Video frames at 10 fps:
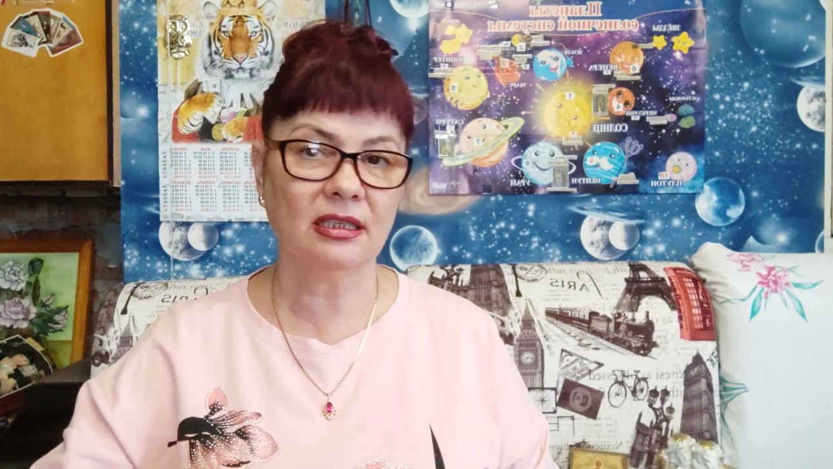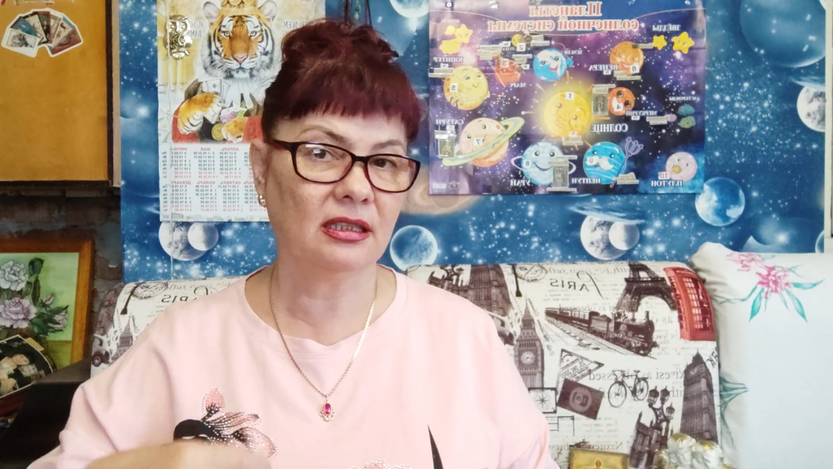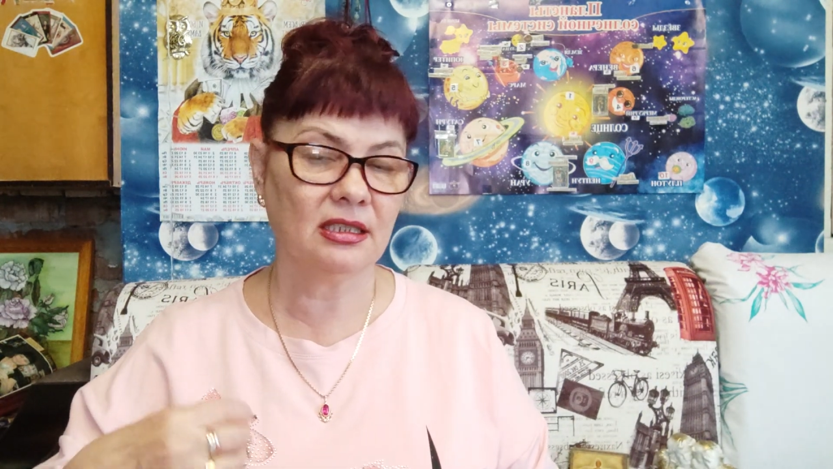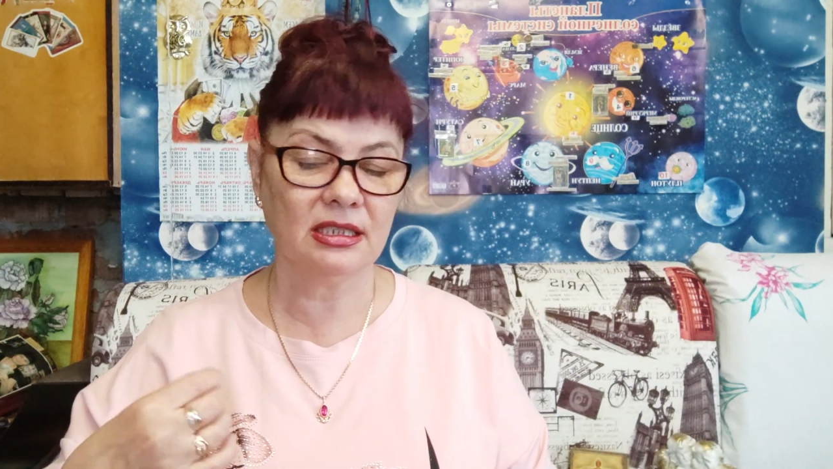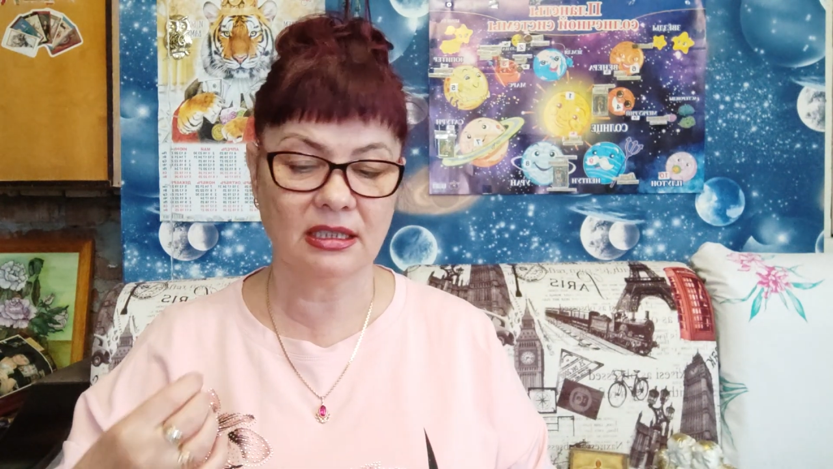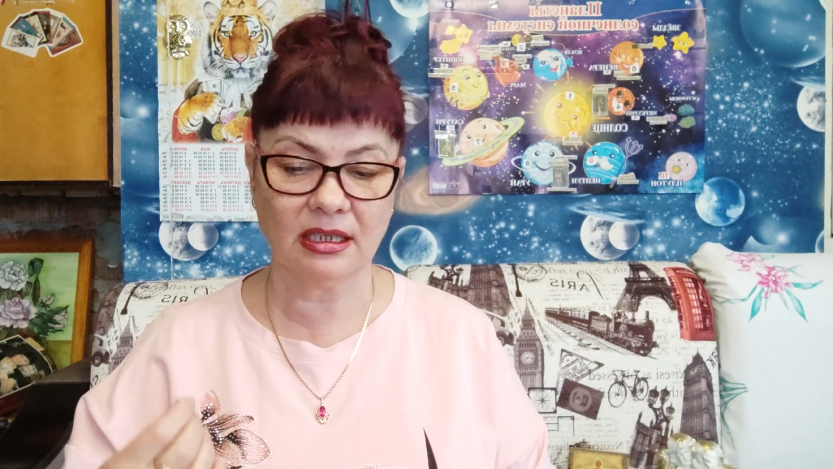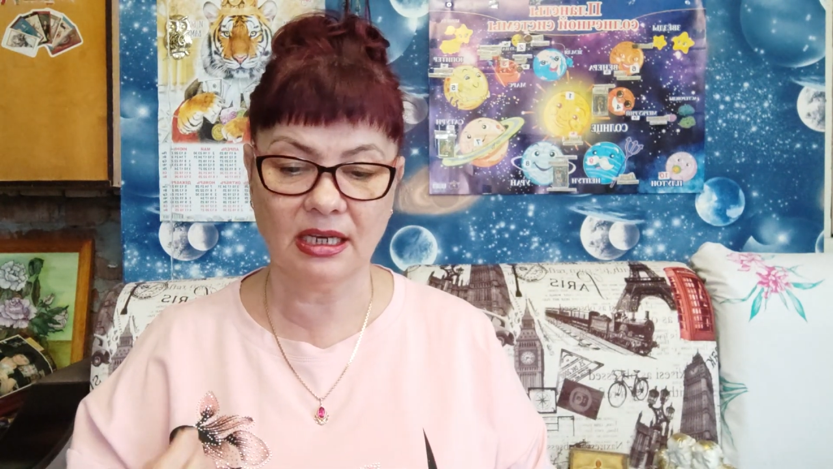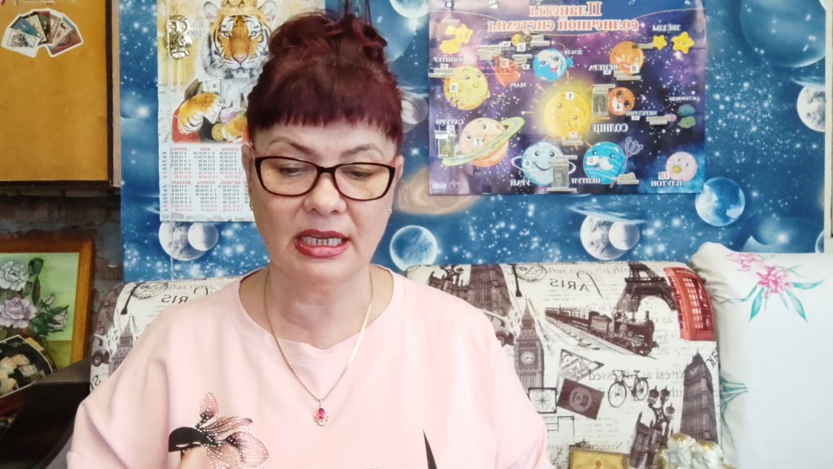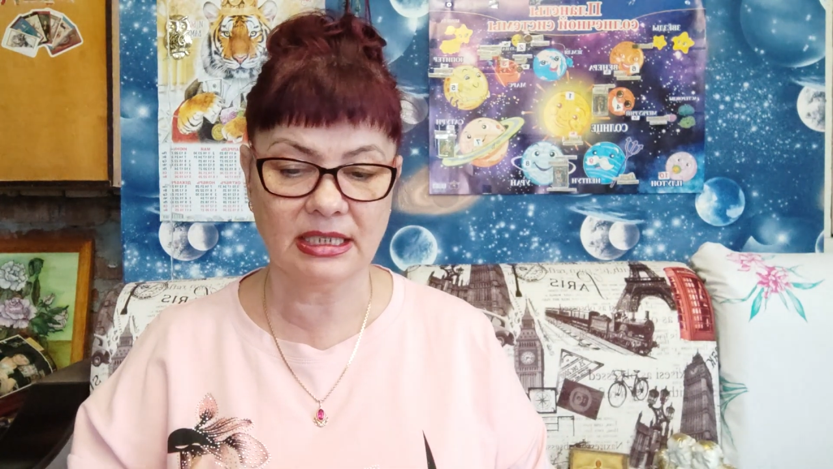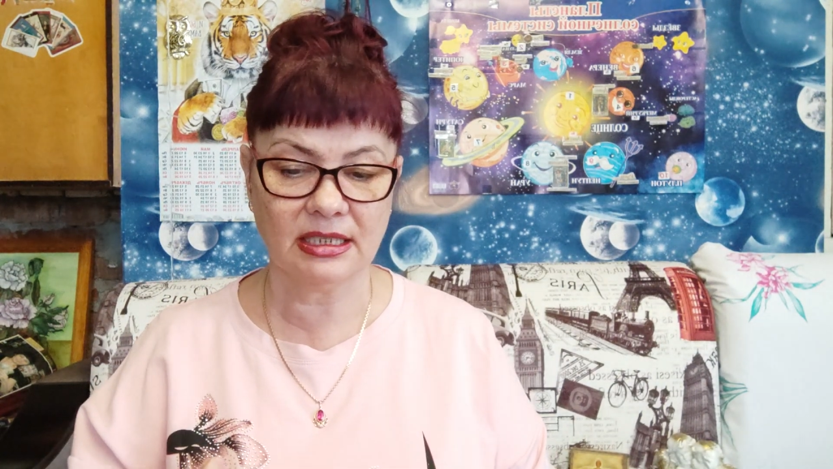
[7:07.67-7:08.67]
это
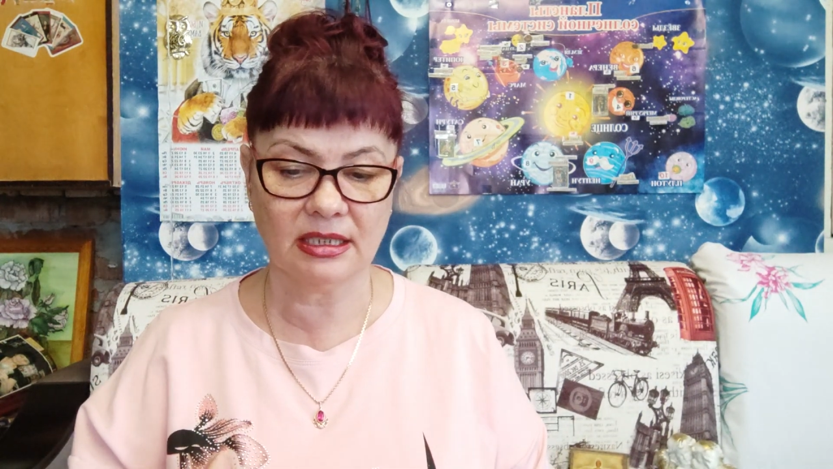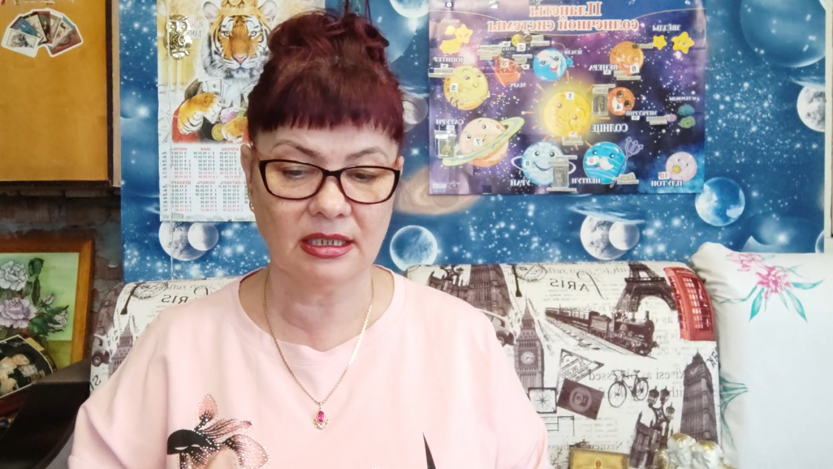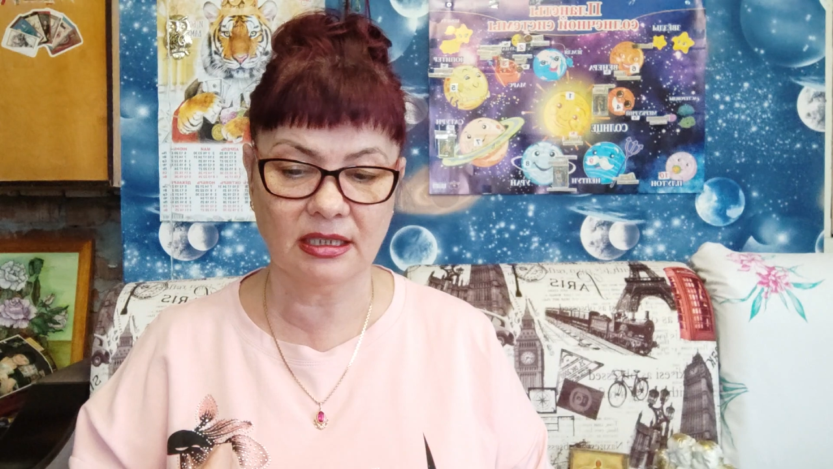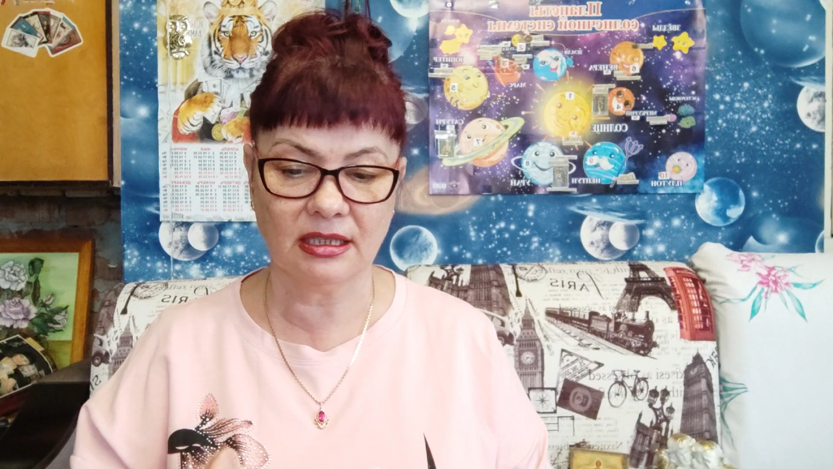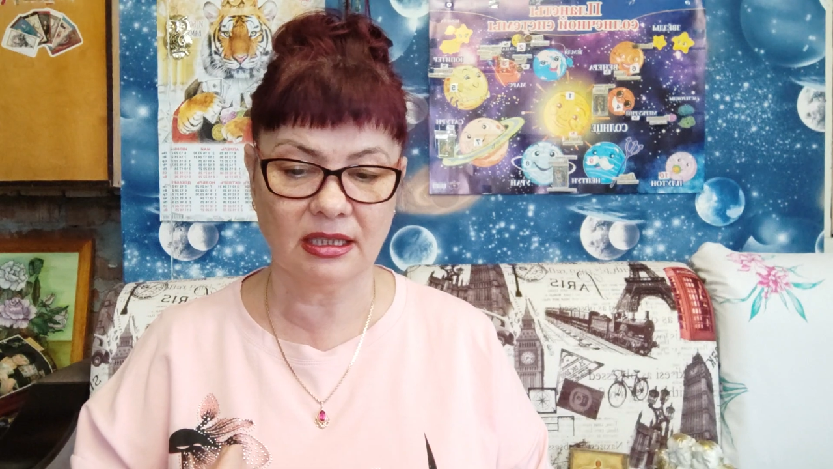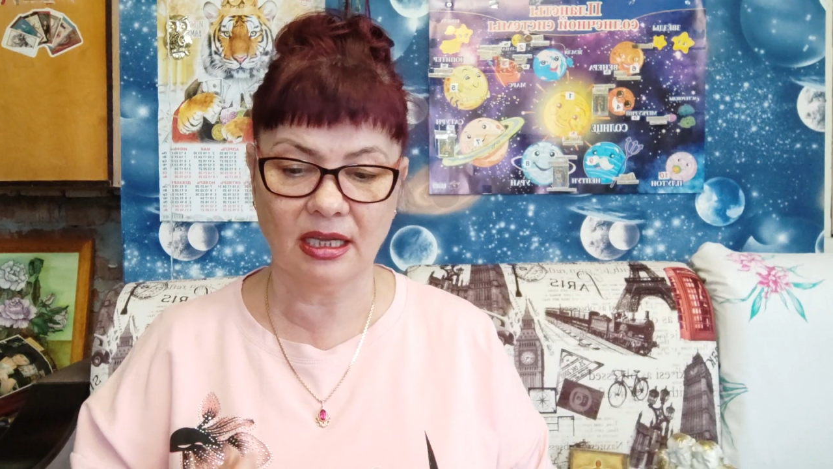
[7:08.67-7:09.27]
страсть э,